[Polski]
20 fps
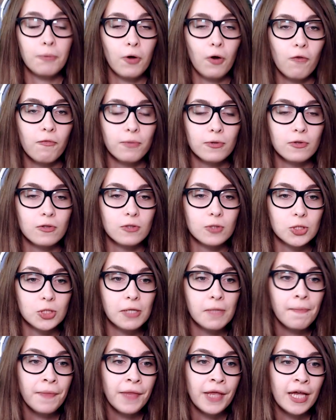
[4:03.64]
z popiołów
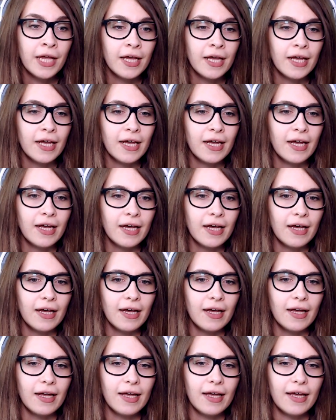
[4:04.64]
podnosi.
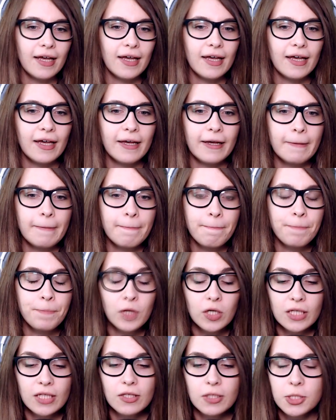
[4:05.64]
E,
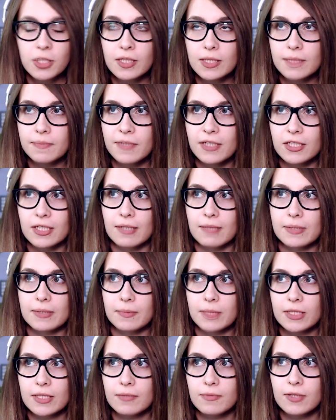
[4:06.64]
no i do czego zmierzam?
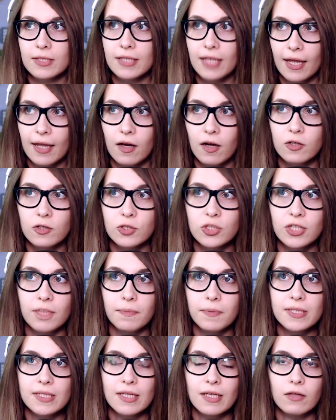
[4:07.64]
Zmierzam do tego, że
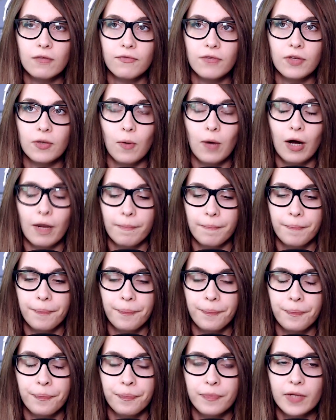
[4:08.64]
postanowiłam
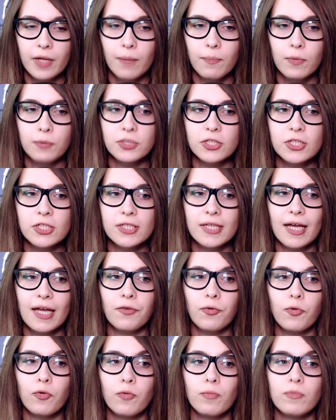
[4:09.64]
mm, po
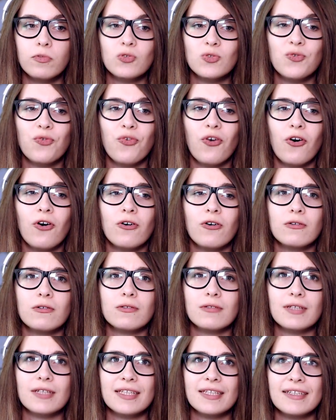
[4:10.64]
przeczytaniu mnóstwo
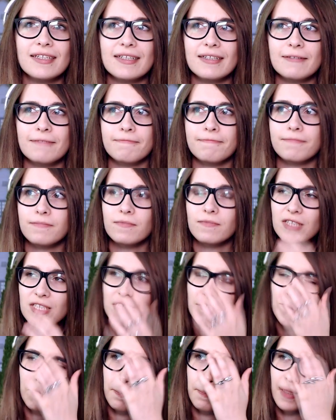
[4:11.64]
takich
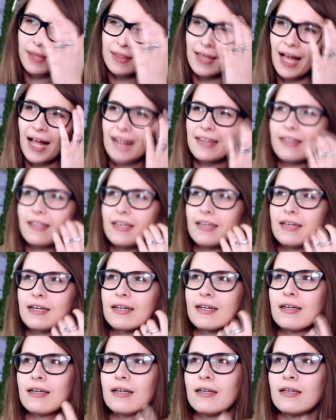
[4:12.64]
właściwie
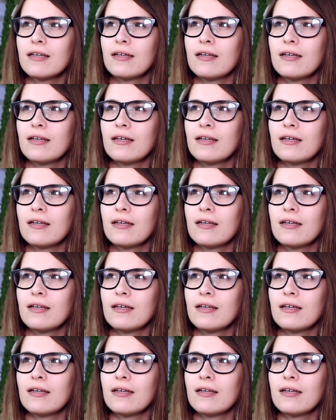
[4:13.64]
banalnych